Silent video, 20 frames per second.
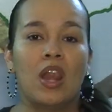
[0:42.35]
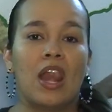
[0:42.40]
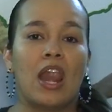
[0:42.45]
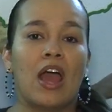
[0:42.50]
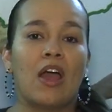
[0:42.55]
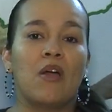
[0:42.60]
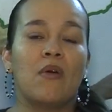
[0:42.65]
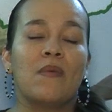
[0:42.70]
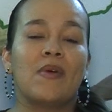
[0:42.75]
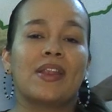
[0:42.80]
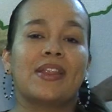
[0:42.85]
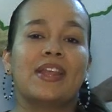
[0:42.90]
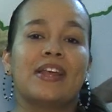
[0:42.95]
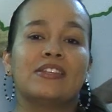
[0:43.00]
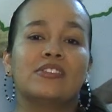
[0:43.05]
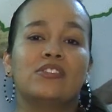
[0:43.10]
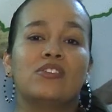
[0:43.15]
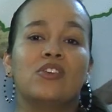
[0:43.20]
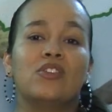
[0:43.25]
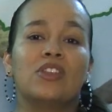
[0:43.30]
la
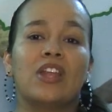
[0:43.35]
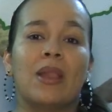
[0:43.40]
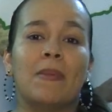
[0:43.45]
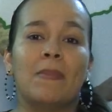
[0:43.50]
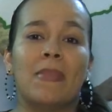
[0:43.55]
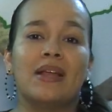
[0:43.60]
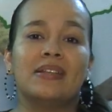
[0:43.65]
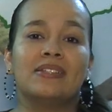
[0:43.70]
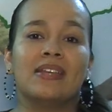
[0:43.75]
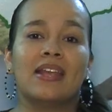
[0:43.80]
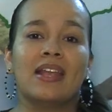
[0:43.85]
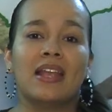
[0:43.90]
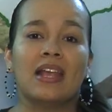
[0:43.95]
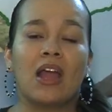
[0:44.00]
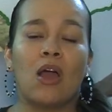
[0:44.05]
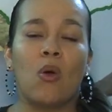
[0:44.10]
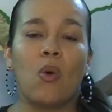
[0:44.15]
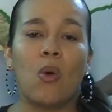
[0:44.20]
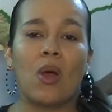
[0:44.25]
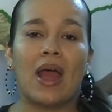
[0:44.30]
Gobernación del Valle del
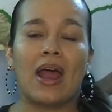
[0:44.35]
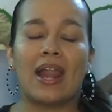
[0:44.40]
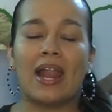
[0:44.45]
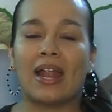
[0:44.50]
Cauca,